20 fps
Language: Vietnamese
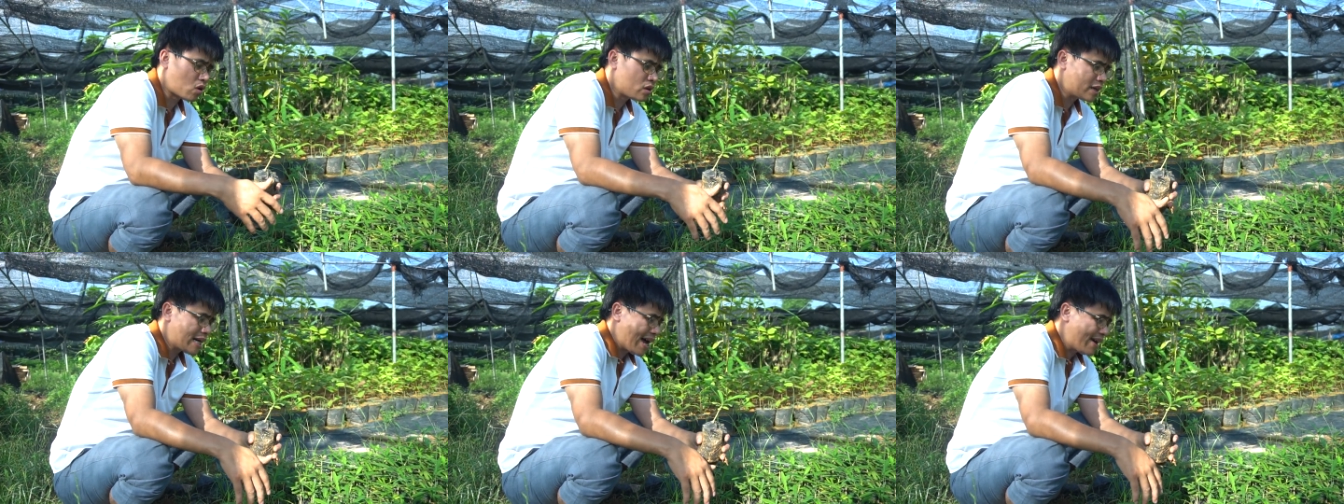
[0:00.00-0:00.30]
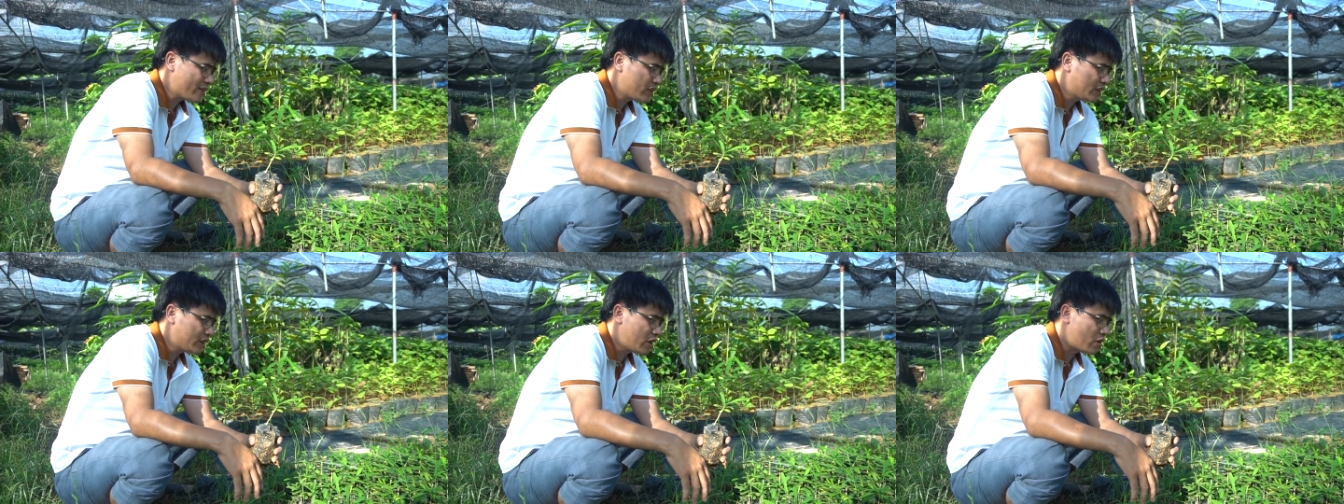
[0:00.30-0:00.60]
đã
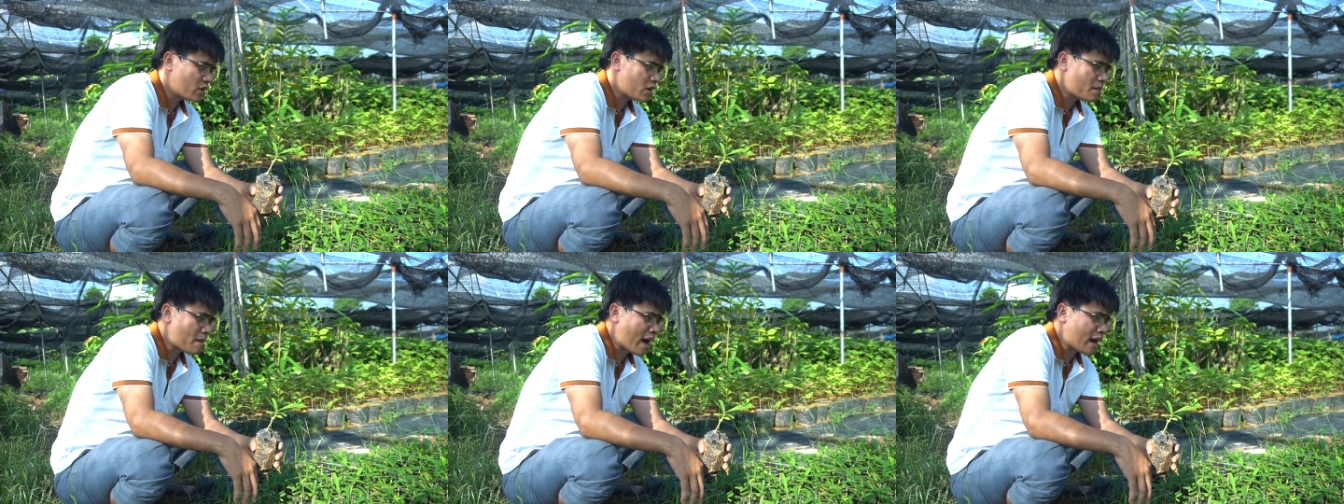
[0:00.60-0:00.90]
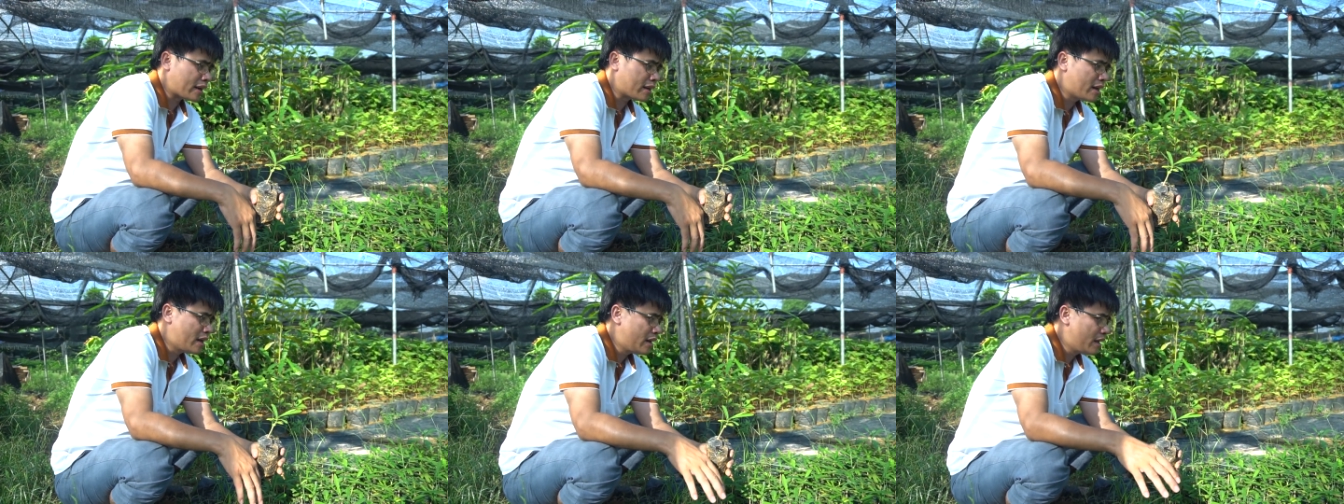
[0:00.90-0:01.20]
giới thiệu các
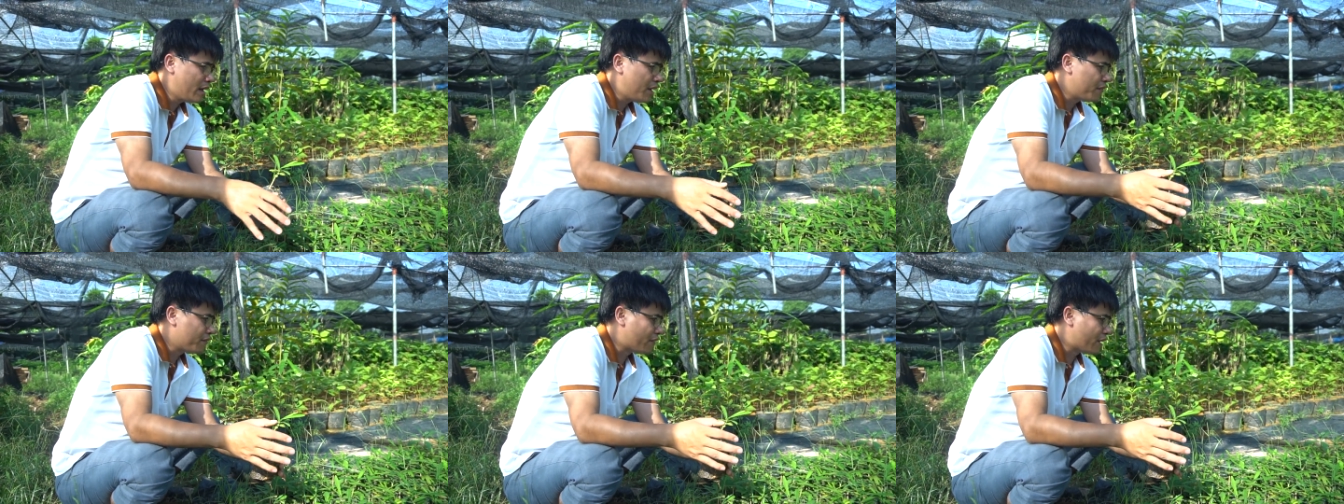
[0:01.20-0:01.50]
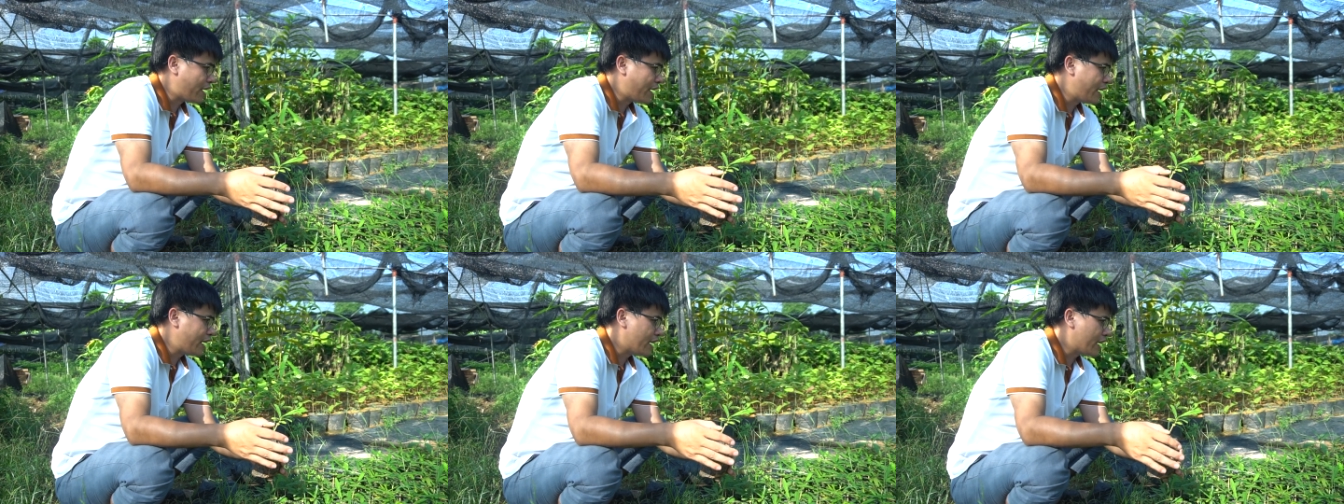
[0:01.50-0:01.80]
bạn
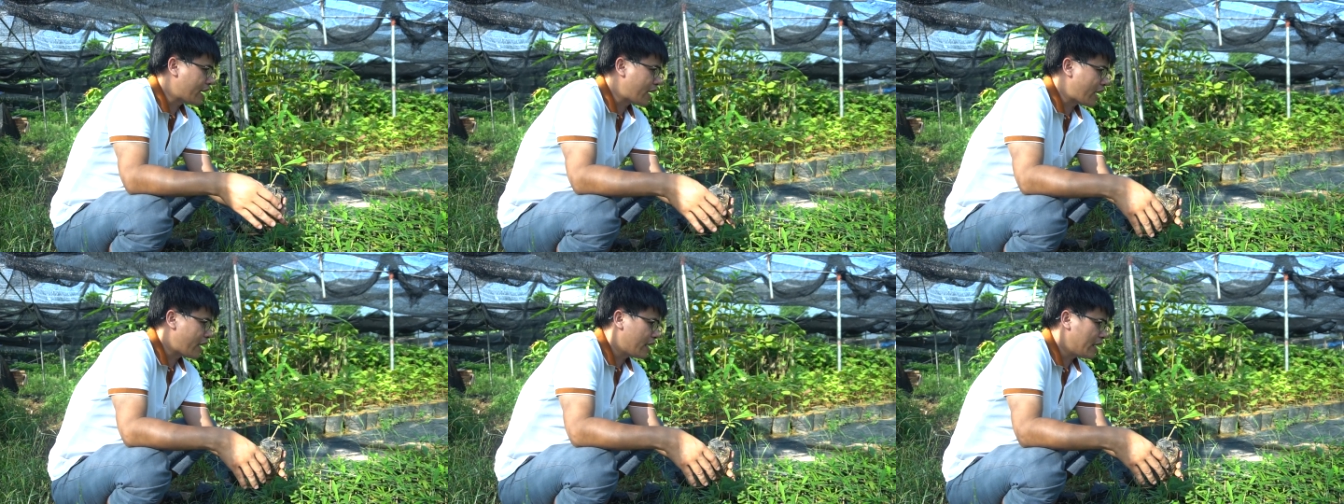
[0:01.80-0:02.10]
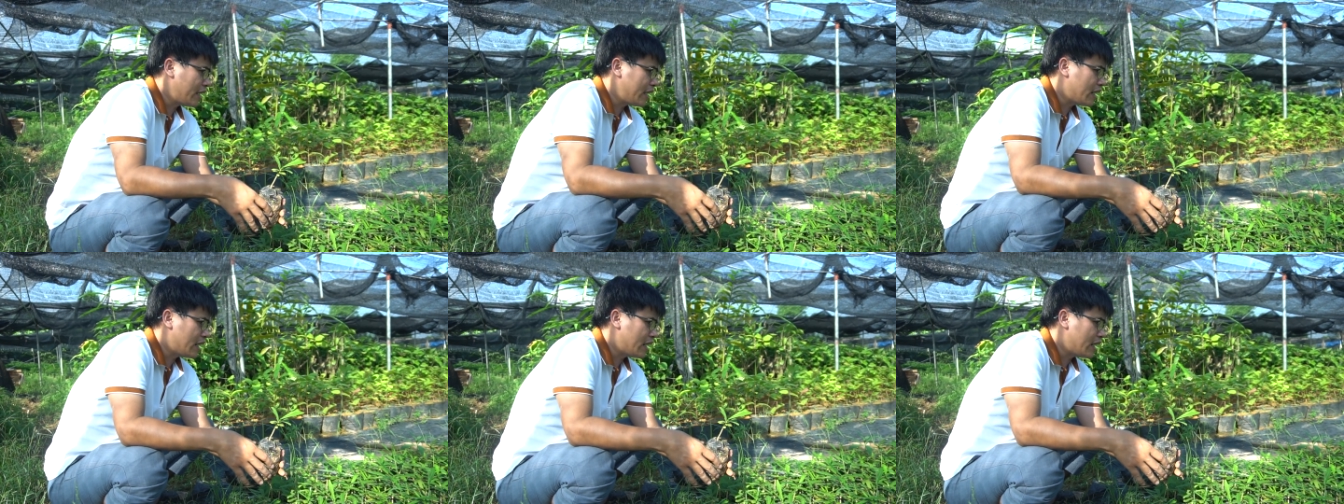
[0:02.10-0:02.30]
về cái